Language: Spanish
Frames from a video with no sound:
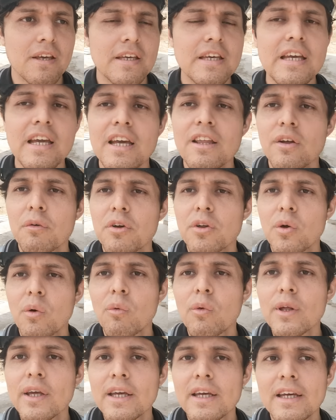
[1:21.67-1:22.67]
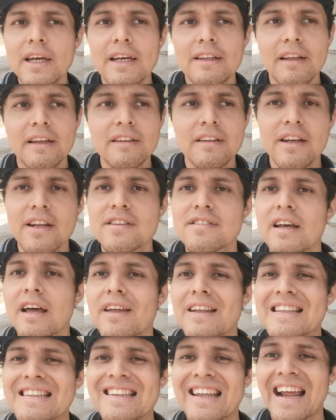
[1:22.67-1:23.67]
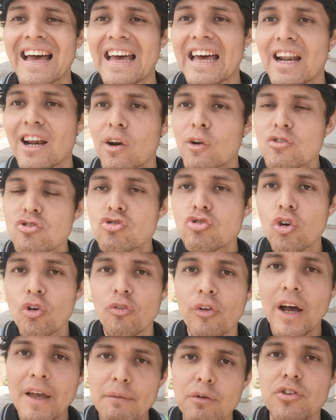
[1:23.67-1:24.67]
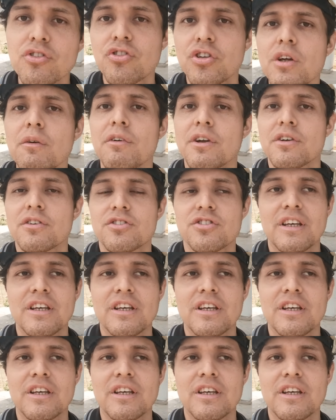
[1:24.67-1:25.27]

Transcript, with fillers: y que WWE está interesada en traerlo en Survivor Series.